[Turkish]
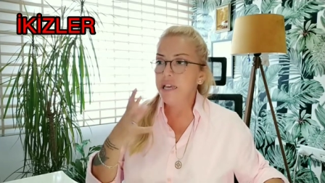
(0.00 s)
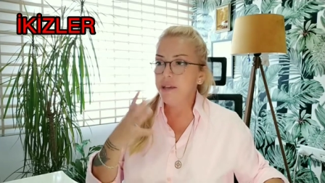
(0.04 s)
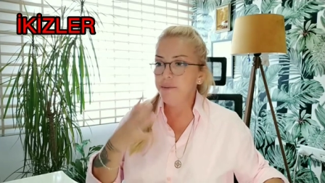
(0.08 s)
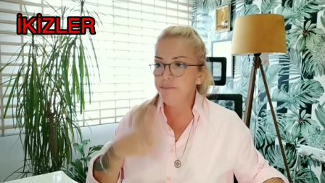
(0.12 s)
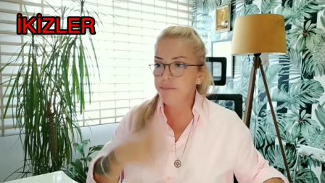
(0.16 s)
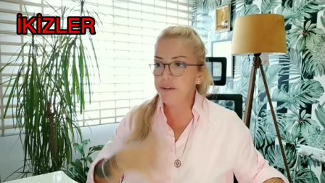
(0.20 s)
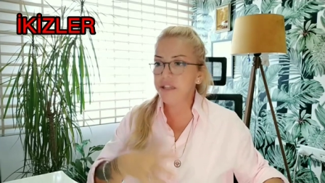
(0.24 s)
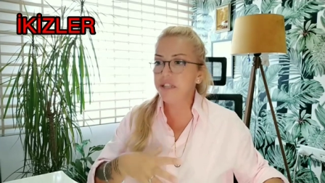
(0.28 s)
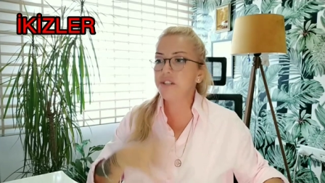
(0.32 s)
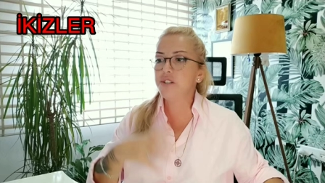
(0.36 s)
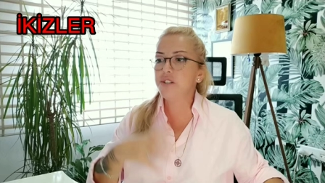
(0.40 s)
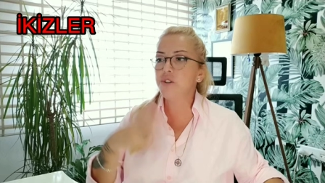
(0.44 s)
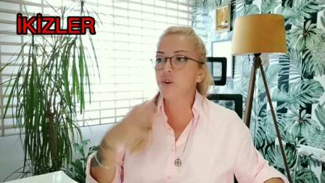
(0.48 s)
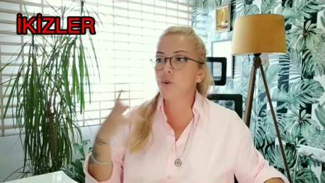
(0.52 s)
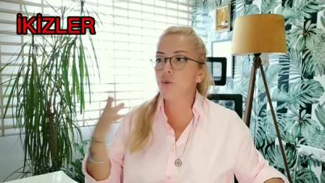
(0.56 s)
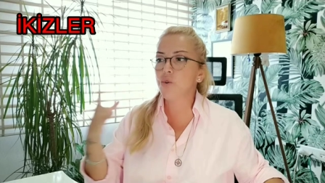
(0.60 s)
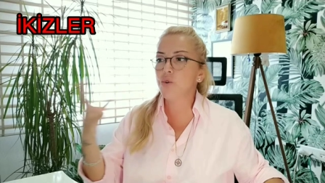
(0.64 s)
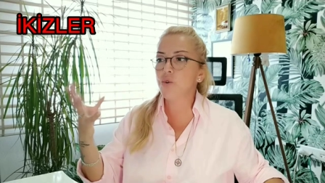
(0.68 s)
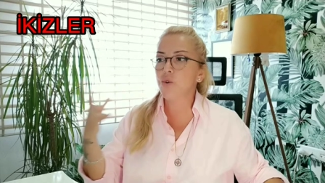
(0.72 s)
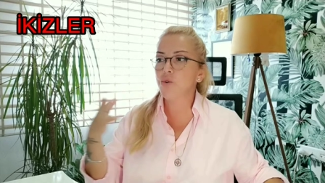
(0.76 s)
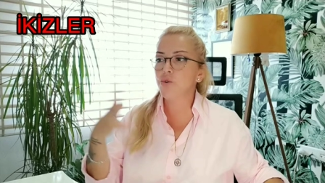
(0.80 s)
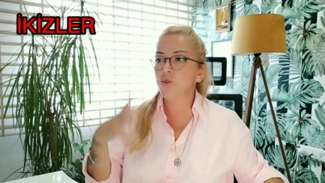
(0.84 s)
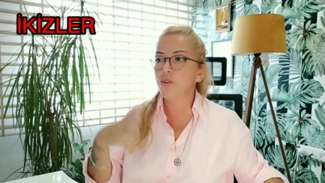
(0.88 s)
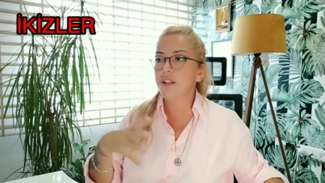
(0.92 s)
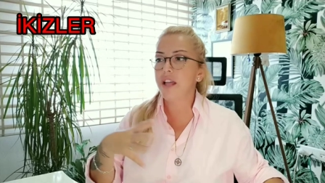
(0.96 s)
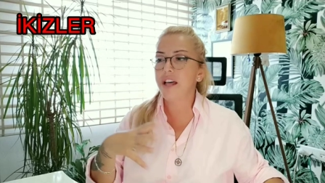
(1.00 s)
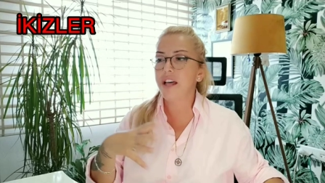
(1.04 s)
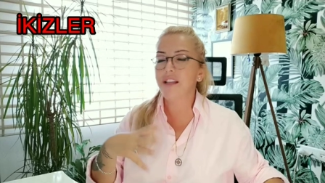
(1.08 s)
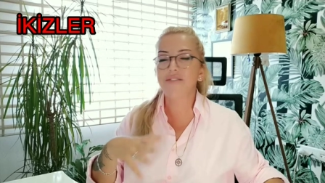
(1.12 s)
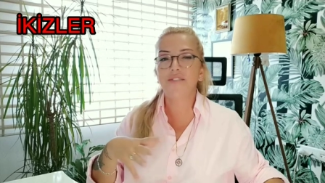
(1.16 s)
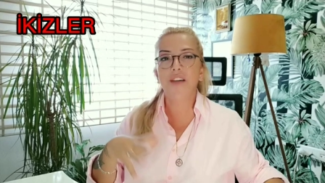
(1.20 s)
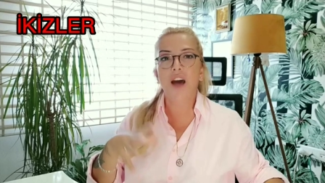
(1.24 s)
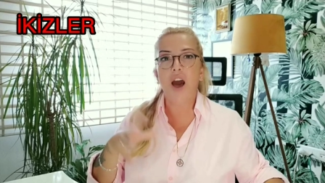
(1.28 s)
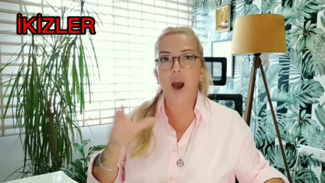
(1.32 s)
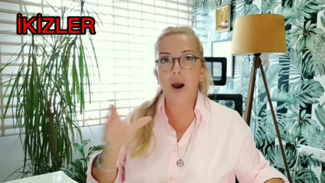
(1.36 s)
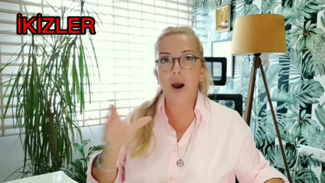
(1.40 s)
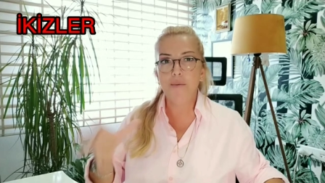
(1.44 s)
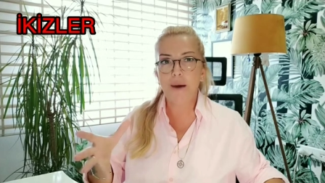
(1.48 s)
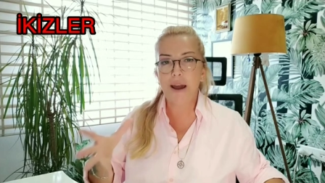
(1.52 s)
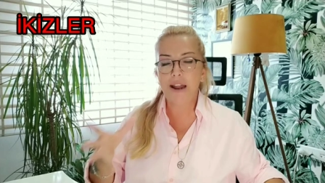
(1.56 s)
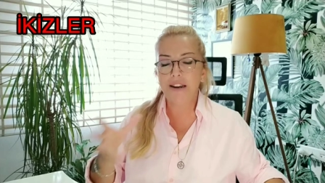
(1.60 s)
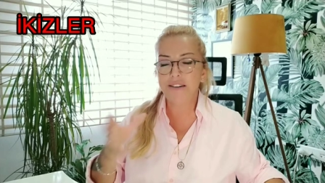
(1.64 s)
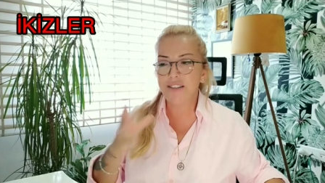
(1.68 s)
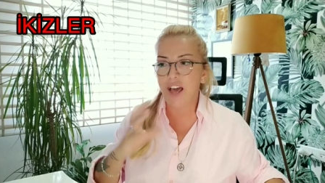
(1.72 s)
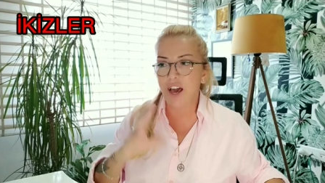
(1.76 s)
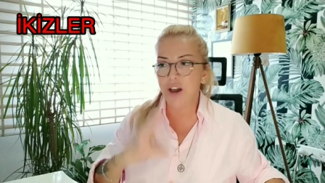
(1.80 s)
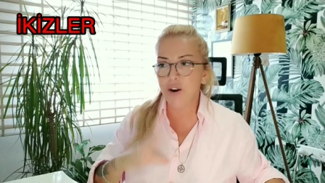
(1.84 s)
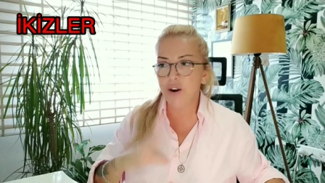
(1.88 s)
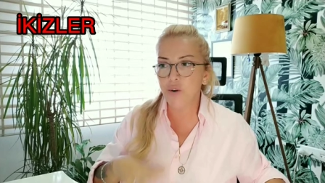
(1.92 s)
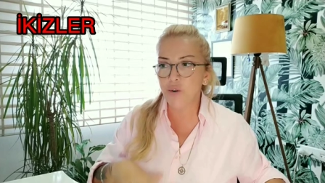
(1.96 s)
Birçok konudan da
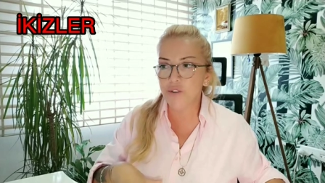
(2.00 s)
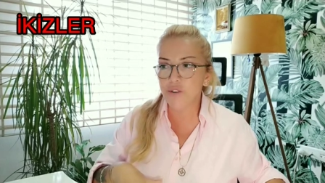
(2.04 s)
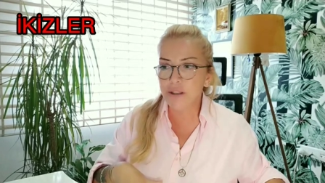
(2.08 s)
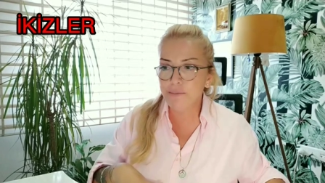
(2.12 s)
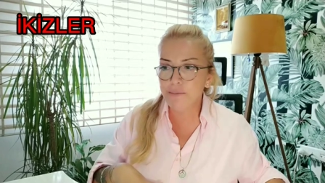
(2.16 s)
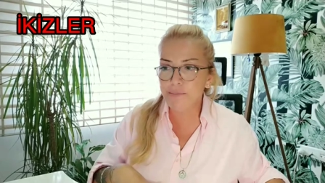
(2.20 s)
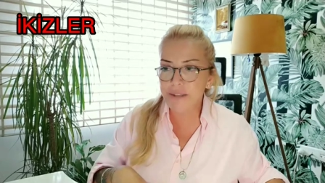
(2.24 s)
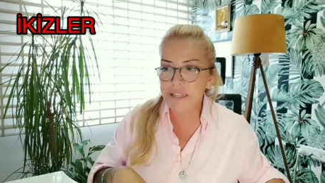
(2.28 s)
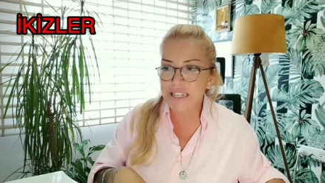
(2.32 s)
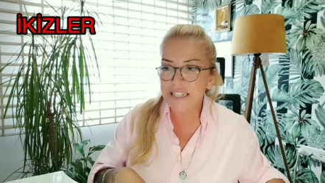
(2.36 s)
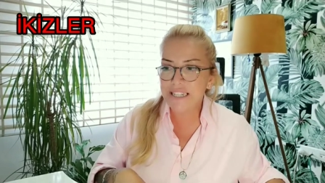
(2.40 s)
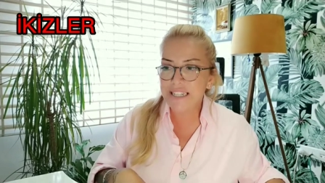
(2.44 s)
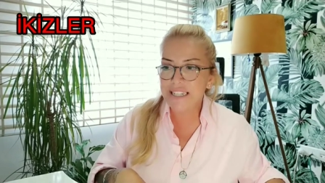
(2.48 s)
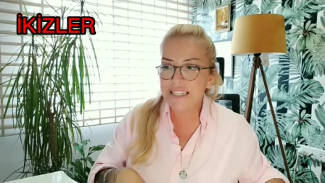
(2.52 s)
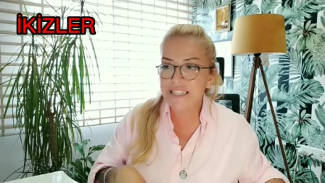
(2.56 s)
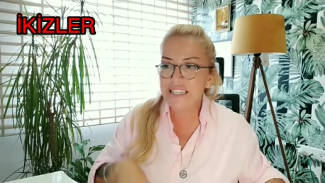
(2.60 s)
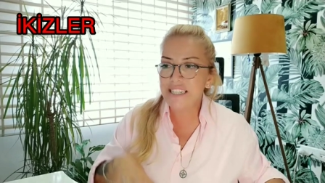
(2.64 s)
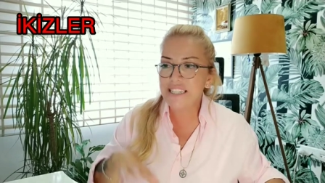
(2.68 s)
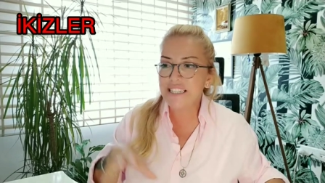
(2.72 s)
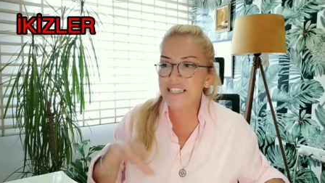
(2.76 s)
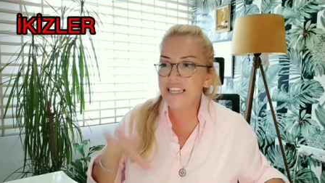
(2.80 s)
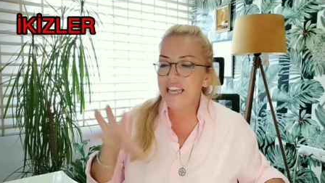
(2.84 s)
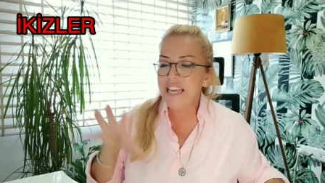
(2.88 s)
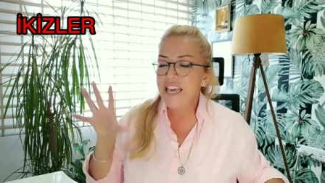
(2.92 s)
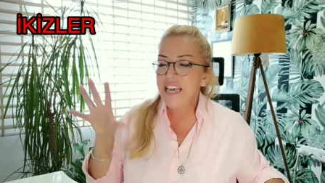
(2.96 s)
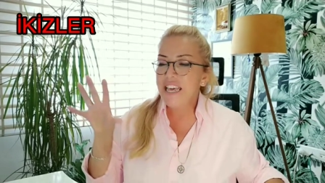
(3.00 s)
haberdar olabilirsiniz.